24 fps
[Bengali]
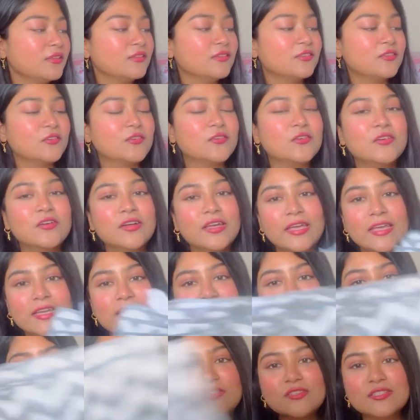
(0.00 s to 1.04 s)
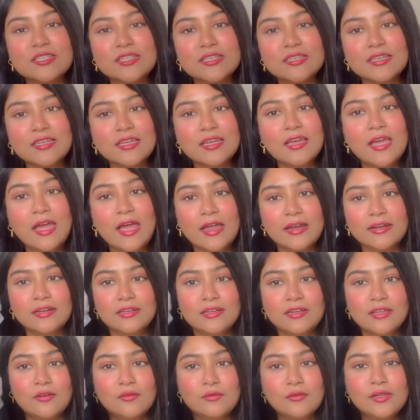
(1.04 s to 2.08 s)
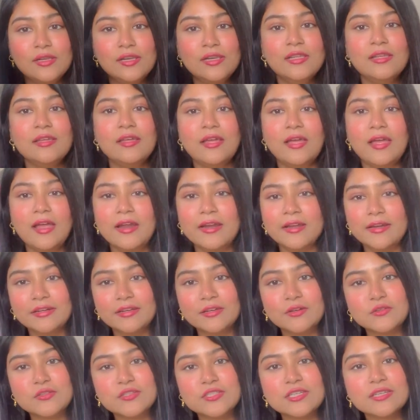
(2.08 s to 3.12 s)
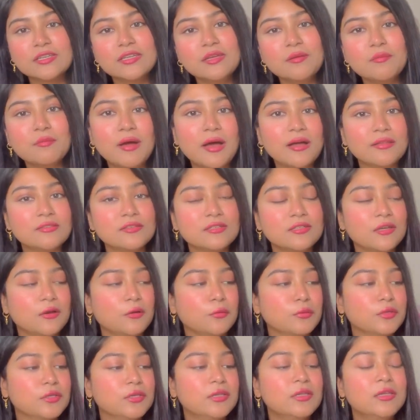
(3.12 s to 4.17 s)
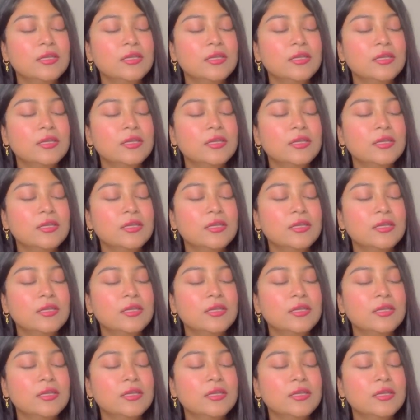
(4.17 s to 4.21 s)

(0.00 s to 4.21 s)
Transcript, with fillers: তো এইটা হচ্ছে গিয়ে হ্যান্ড টাওয়েল আর এটা হচ্ছে গিয়ে বাথ টাওয়েল